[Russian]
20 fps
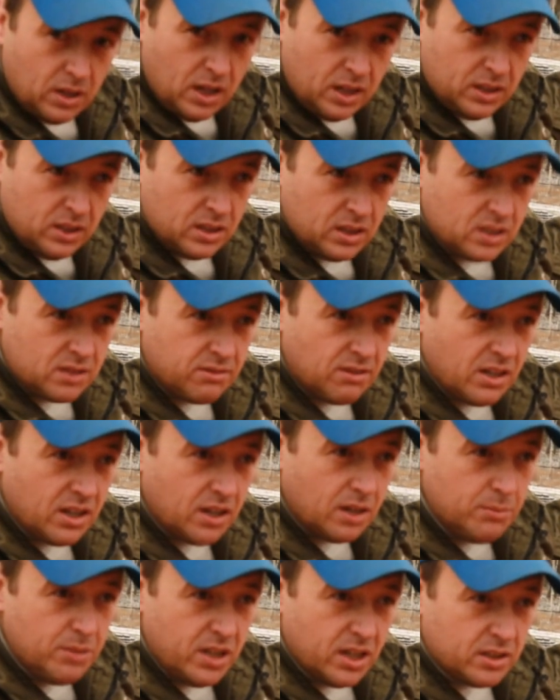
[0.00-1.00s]
на один из
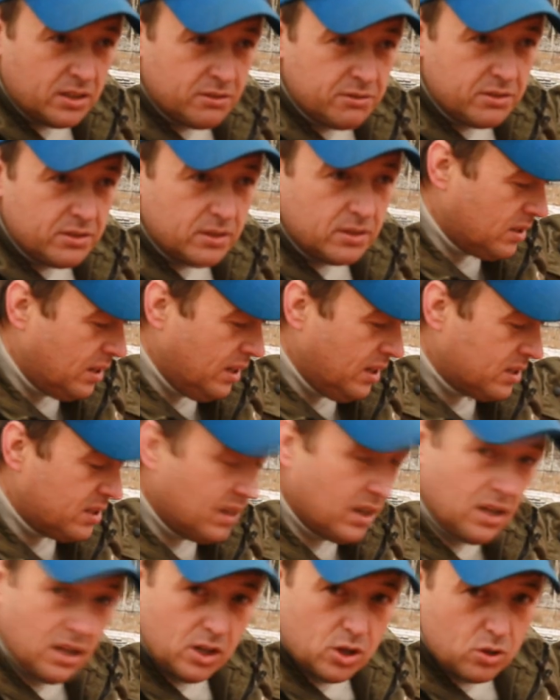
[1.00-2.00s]
своих объектов,
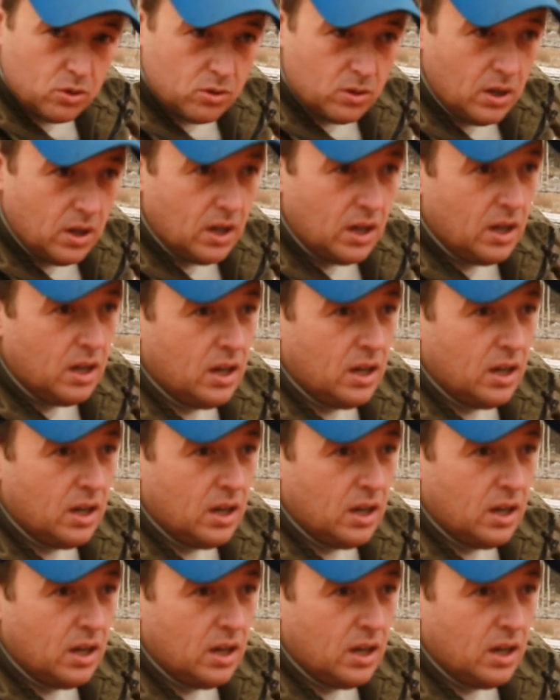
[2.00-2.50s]
залез на крышу.